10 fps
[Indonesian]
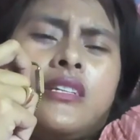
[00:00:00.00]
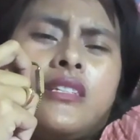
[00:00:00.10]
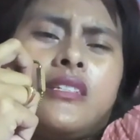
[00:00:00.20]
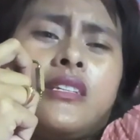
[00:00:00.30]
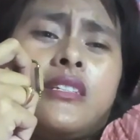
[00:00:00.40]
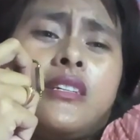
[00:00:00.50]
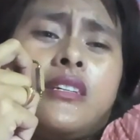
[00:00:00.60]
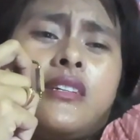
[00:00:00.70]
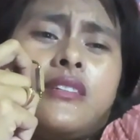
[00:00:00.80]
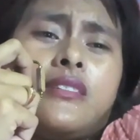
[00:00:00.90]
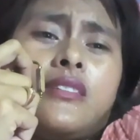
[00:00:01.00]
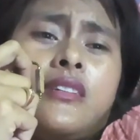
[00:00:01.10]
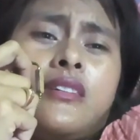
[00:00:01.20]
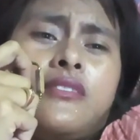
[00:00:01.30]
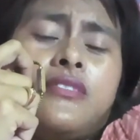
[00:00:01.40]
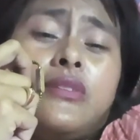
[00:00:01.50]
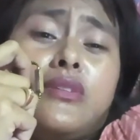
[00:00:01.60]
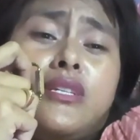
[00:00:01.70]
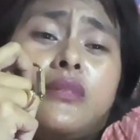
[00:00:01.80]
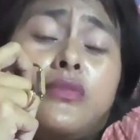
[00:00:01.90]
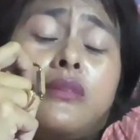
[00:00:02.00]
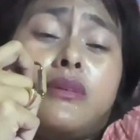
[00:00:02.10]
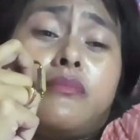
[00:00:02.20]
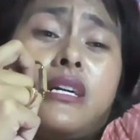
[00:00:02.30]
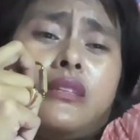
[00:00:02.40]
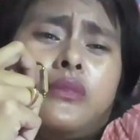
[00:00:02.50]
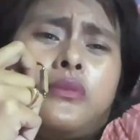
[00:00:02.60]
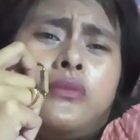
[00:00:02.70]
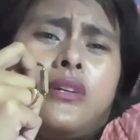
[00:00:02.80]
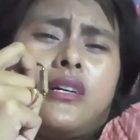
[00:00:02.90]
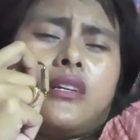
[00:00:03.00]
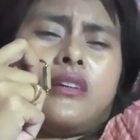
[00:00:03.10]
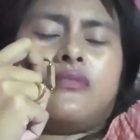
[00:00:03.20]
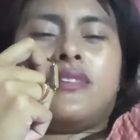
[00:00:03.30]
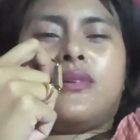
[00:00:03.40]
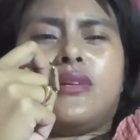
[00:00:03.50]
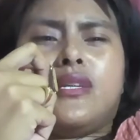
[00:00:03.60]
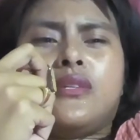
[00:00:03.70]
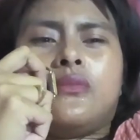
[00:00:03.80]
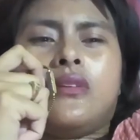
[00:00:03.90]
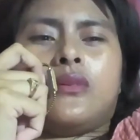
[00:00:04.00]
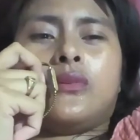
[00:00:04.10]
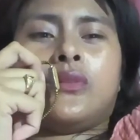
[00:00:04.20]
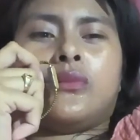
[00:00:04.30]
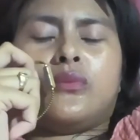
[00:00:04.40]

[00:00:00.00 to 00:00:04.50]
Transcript: saya rasa ya, video ini semoga membantu karena video ini juga khusus